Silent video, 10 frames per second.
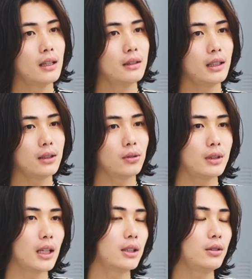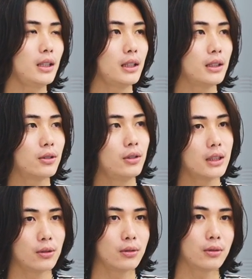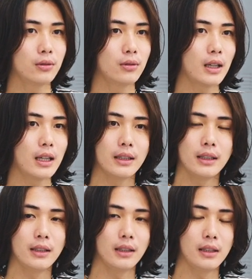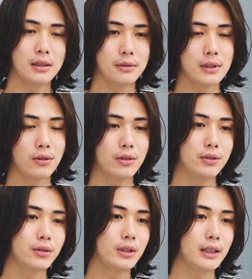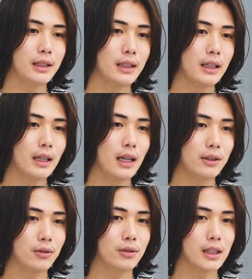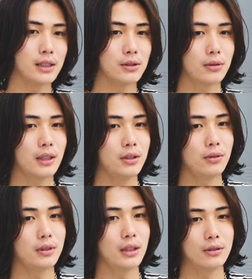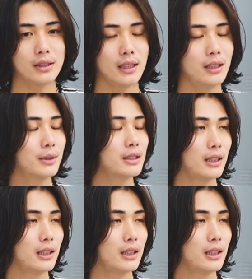で撮った後にこういったところの観点で自分はこういうふうにあの写真撮ってるよっていうのは伝えてます